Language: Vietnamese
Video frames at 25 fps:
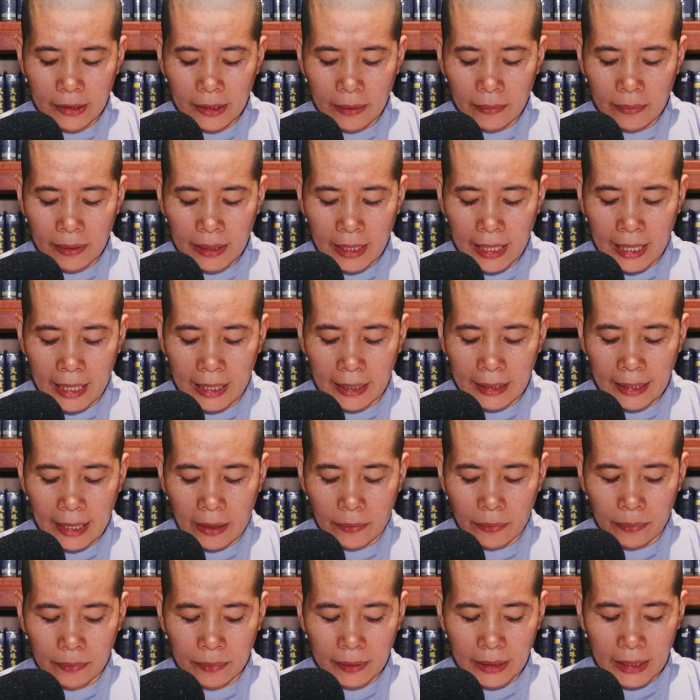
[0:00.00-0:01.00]
trăm ngàn
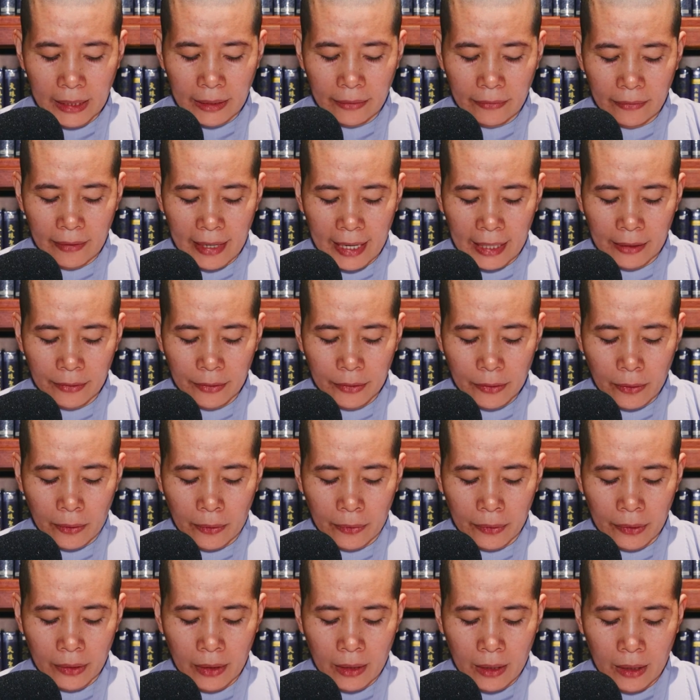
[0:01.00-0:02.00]
đồng tiền vàng
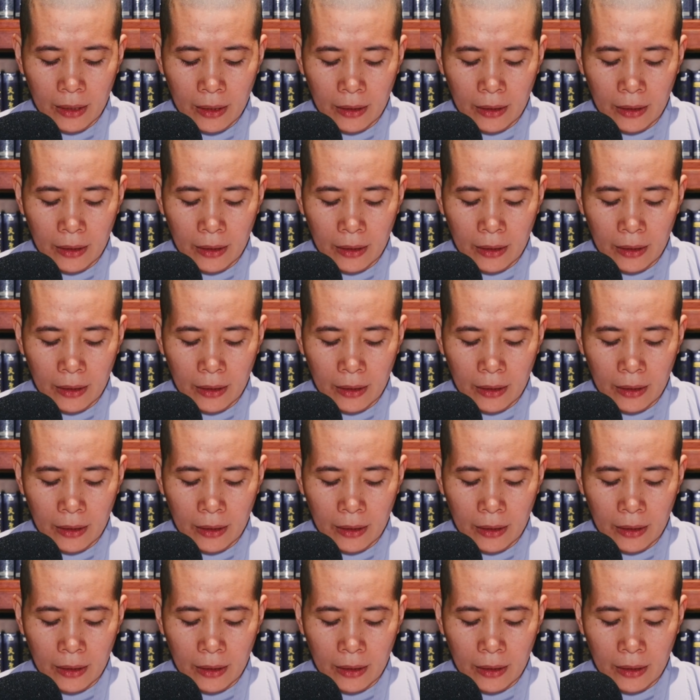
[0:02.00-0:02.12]
rồi